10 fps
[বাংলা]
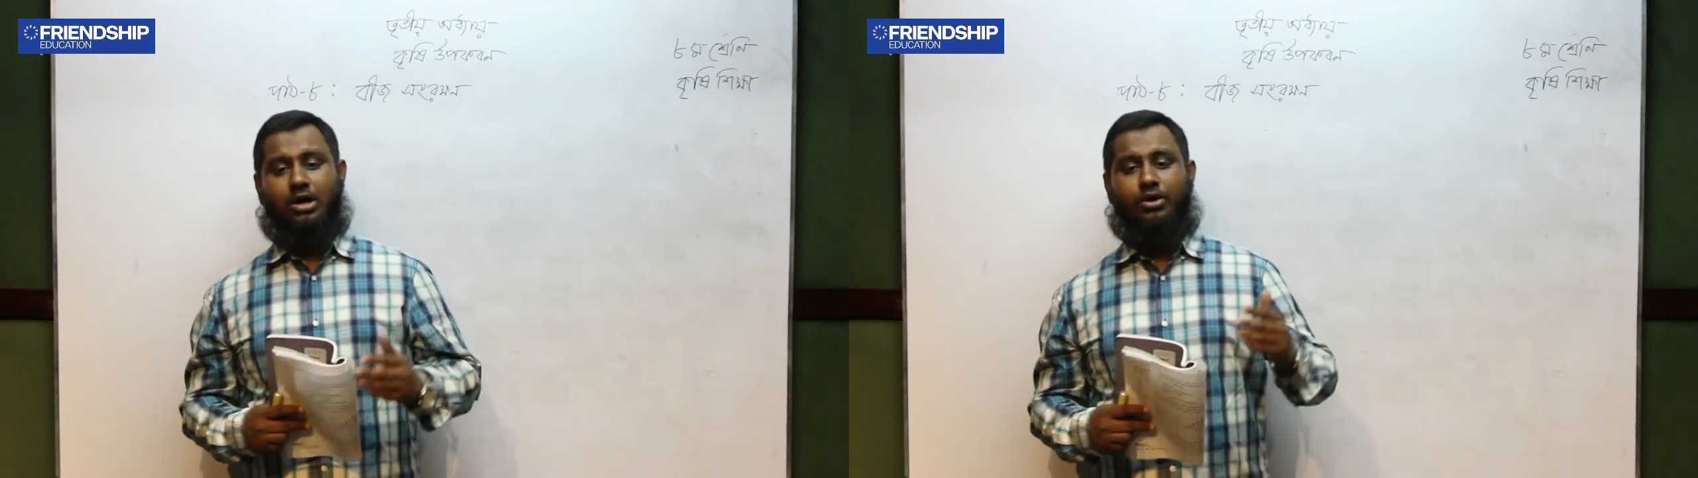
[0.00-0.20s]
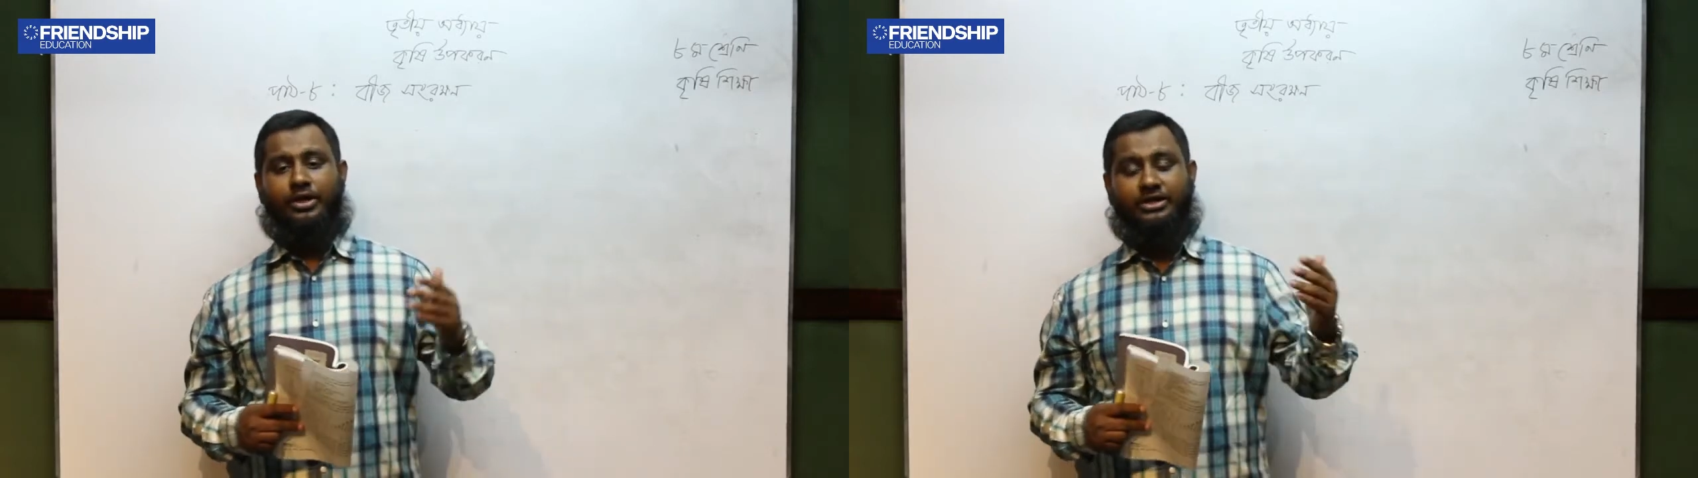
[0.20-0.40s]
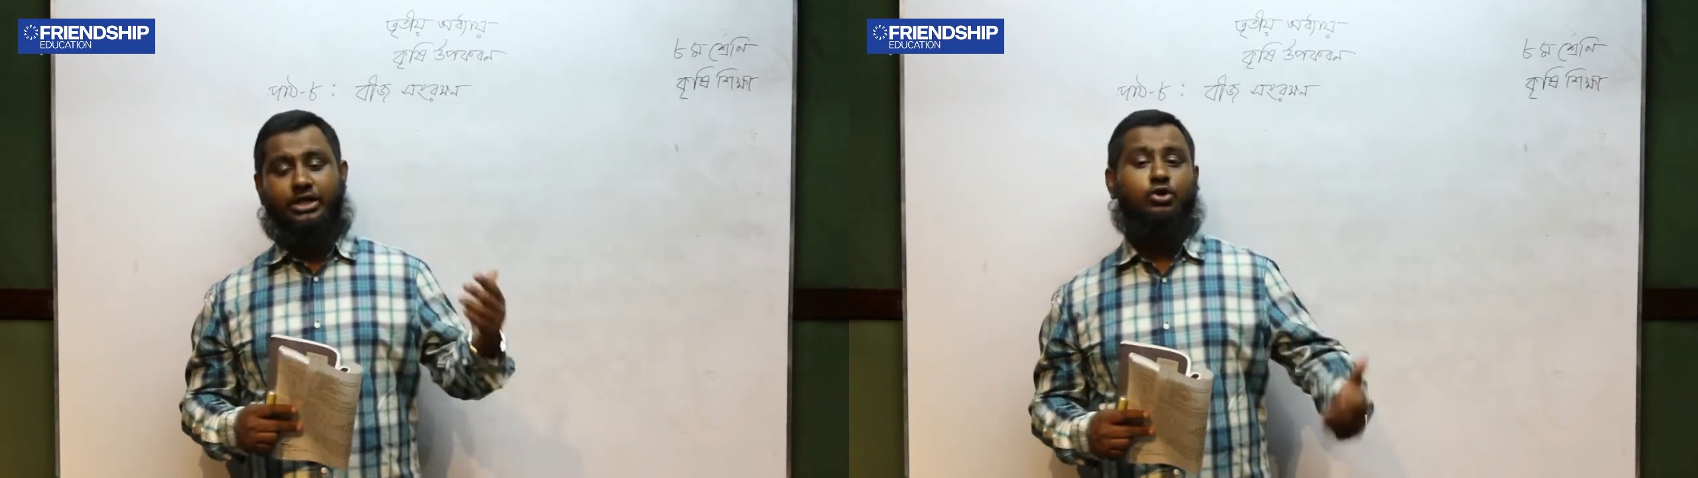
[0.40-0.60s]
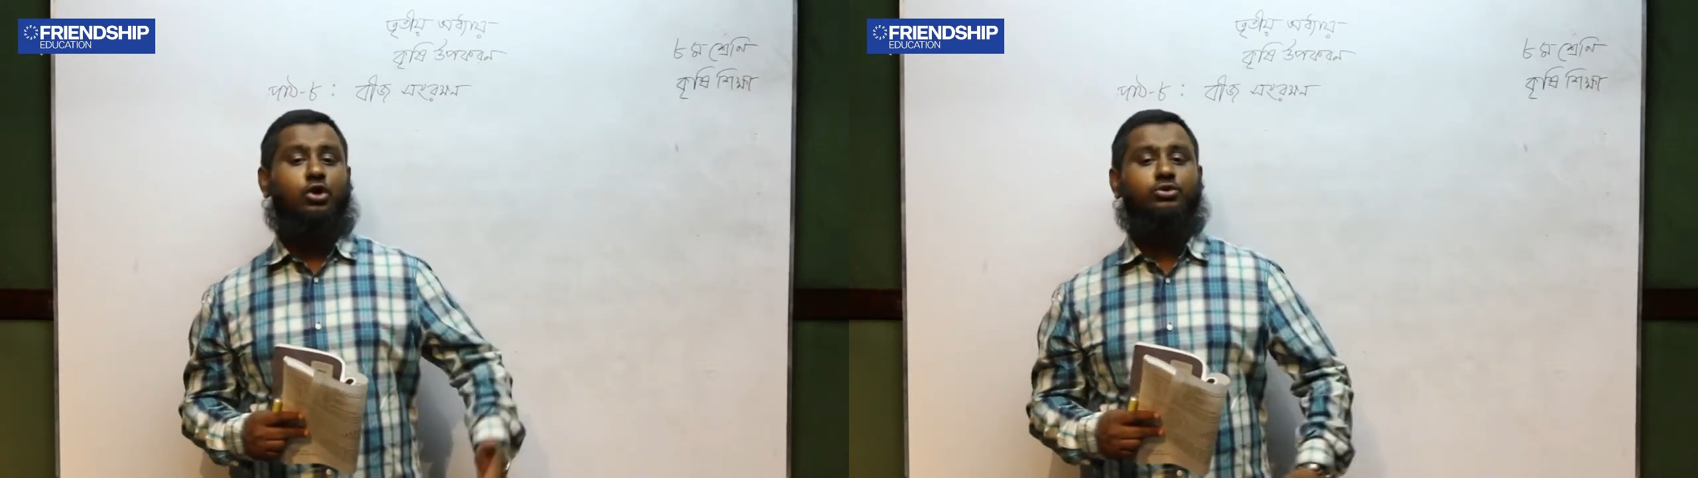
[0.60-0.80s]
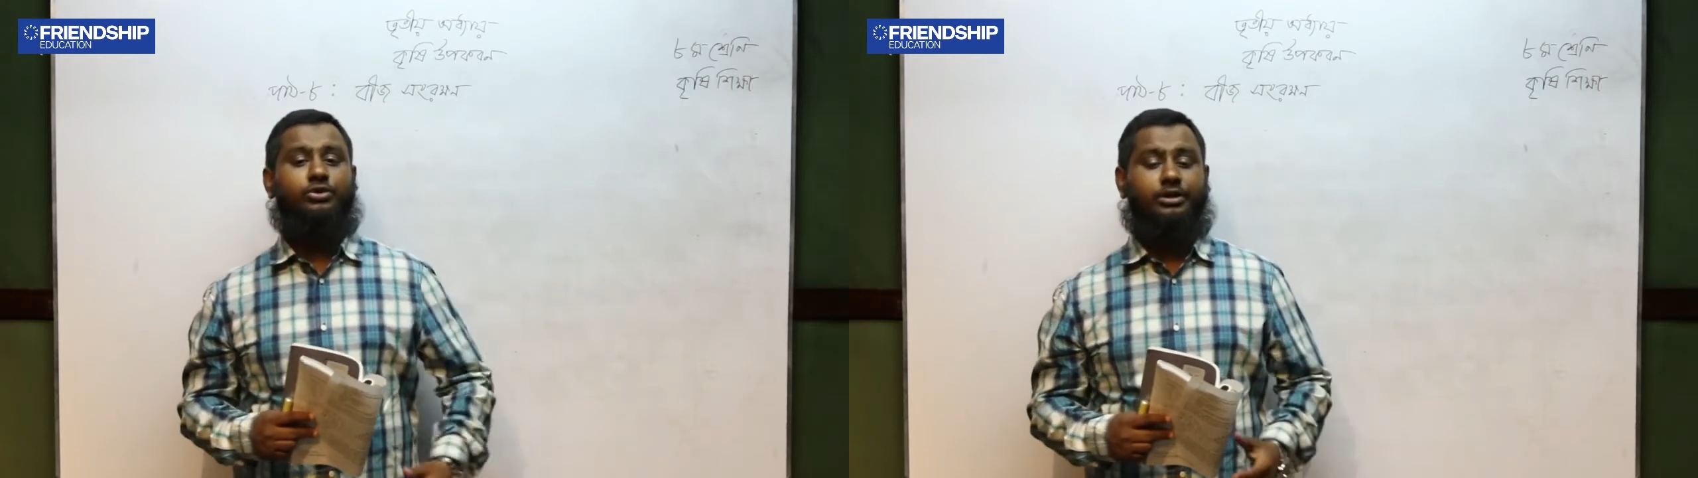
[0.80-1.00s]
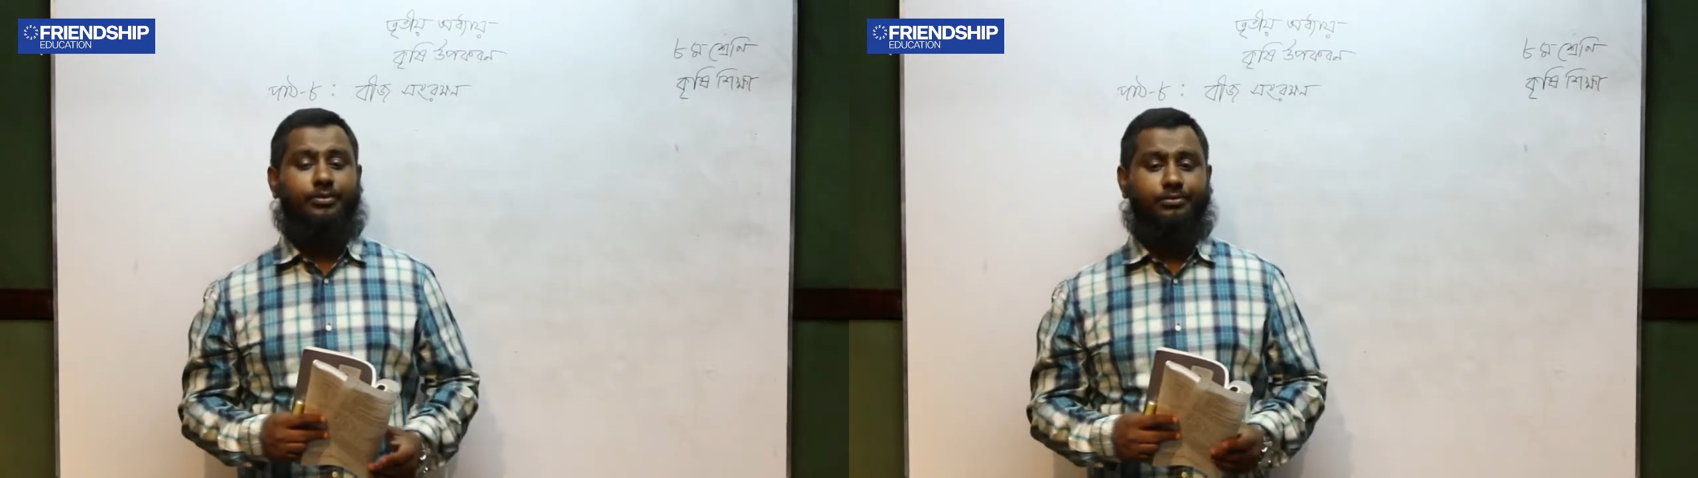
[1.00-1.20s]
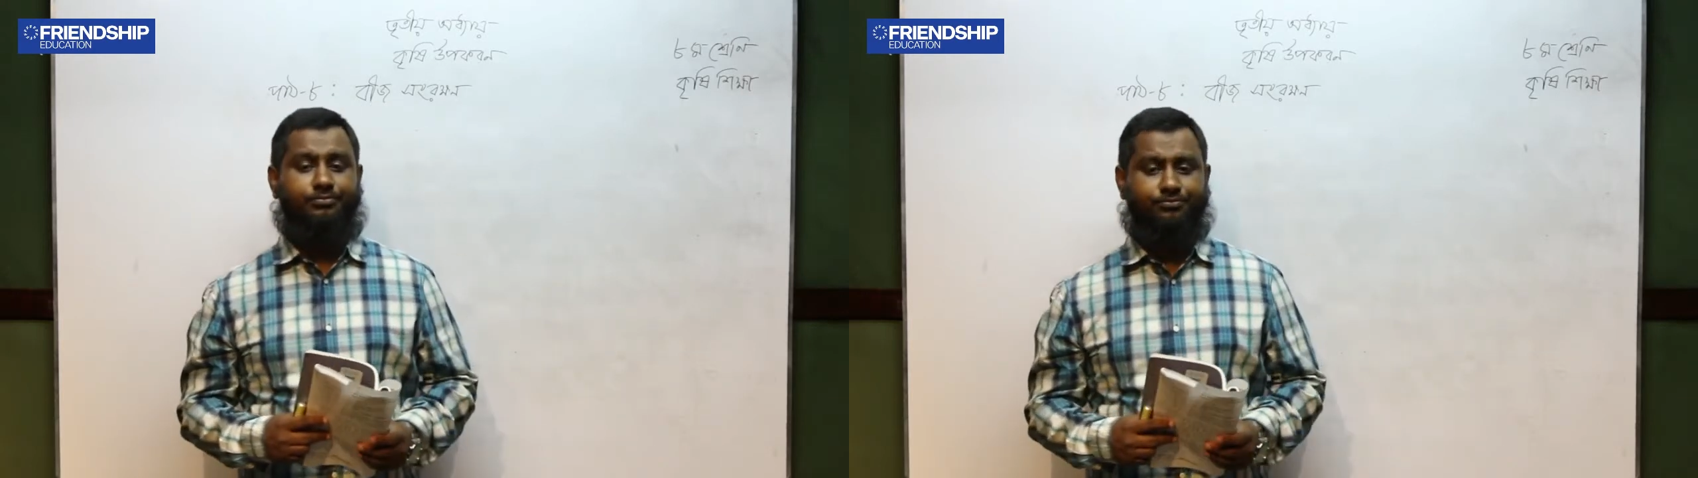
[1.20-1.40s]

অনেকটাই সহজ হয়ে যাবে